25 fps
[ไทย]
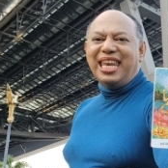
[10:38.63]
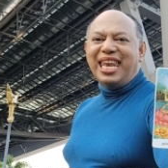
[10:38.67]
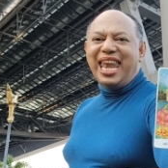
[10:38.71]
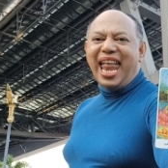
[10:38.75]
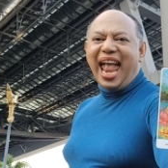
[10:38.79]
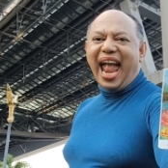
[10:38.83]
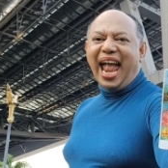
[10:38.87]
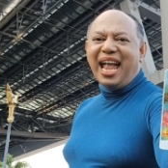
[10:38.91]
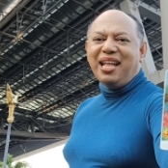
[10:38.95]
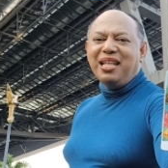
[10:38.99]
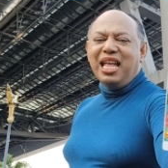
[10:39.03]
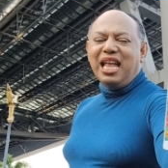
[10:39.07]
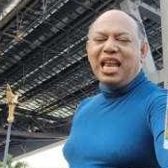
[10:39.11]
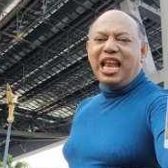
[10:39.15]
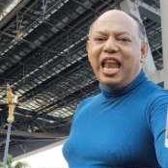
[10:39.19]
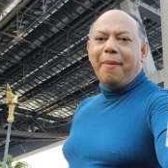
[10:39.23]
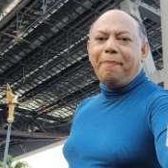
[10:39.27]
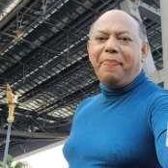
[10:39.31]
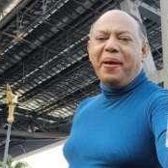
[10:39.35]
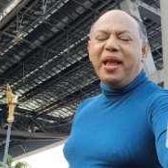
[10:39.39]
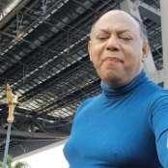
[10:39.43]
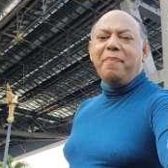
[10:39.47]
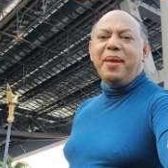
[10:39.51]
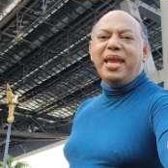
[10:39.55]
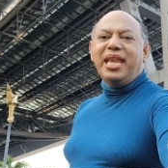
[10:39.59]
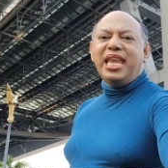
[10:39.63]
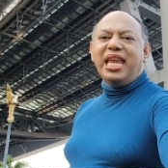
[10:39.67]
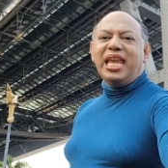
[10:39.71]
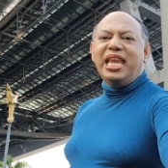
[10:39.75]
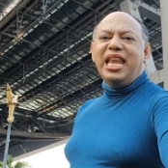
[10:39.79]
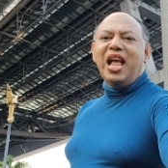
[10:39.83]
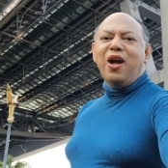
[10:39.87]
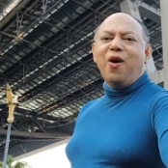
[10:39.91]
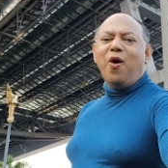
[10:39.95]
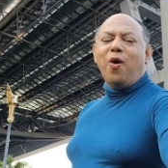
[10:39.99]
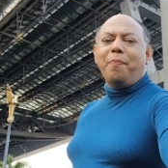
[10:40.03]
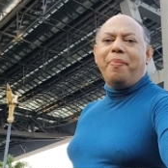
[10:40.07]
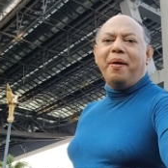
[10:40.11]
นะและไพ่ใบนี้
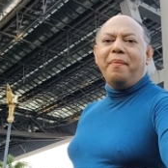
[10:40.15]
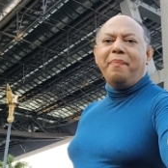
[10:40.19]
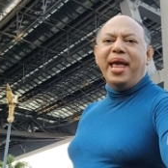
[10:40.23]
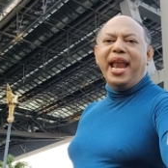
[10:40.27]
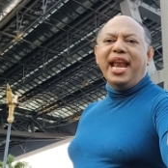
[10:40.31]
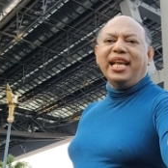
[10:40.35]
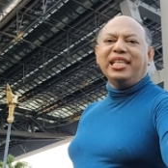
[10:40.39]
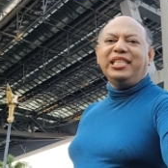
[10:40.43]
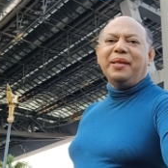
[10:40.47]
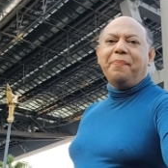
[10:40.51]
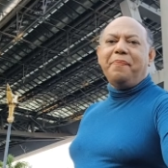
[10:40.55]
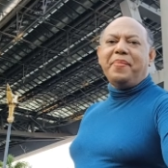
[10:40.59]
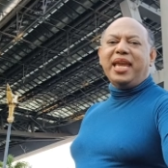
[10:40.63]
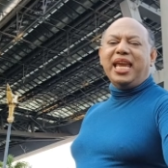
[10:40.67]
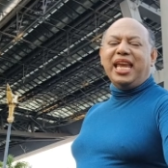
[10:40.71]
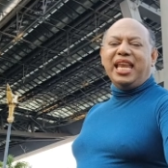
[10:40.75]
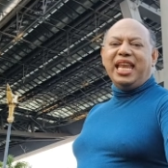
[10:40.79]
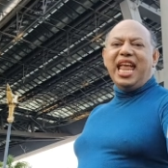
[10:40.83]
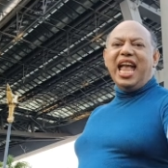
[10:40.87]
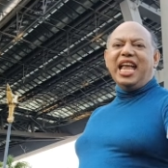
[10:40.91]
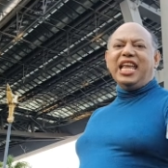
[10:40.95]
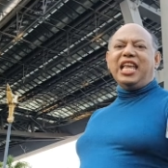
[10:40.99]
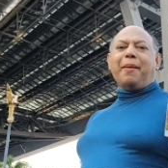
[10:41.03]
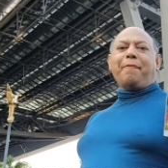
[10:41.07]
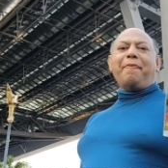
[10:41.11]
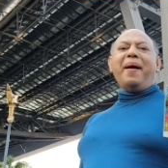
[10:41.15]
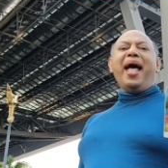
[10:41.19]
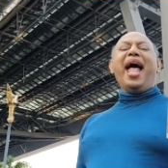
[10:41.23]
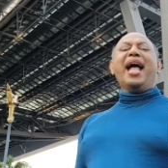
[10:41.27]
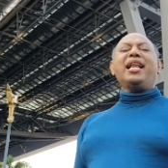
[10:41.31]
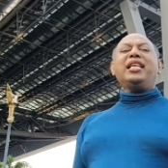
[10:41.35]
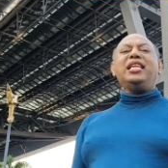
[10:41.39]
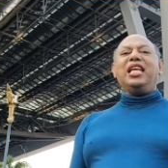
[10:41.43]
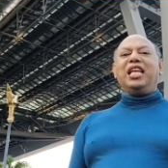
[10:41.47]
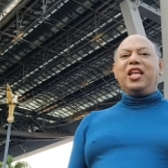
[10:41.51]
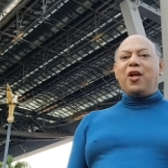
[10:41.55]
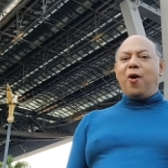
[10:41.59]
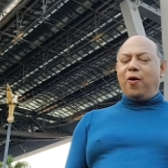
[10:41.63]
เนี่ยองค์พระแม่ลักษมีเนี่ยอีกภาค
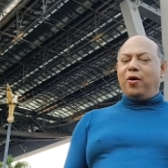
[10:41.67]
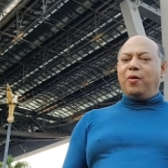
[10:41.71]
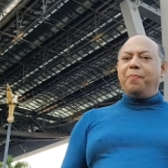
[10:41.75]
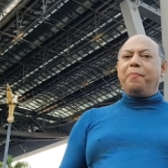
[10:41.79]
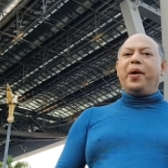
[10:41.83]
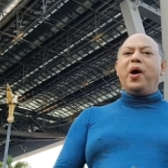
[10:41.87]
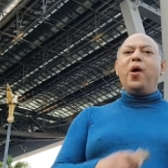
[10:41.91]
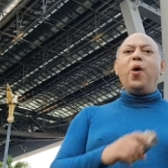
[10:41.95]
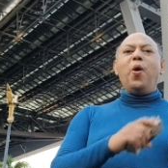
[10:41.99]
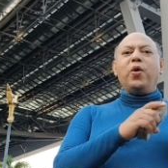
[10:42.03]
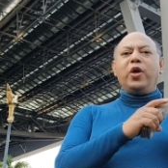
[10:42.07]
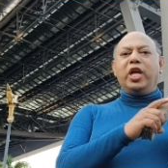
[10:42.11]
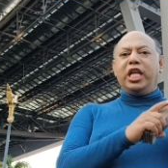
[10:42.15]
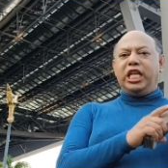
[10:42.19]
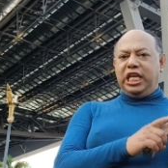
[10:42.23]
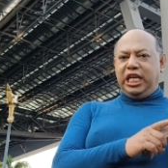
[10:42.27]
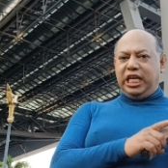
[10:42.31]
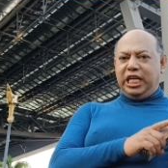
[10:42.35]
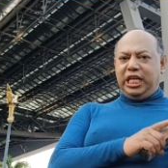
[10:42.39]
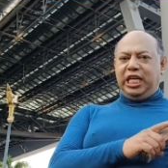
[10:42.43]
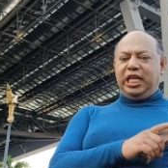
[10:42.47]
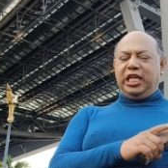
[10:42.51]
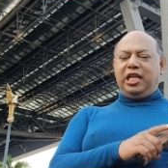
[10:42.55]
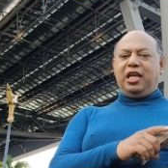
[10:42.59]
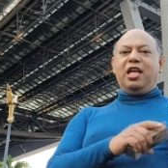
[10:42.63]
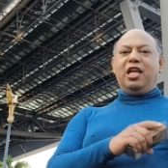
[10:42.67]
หนึ่งของพระองค์คือ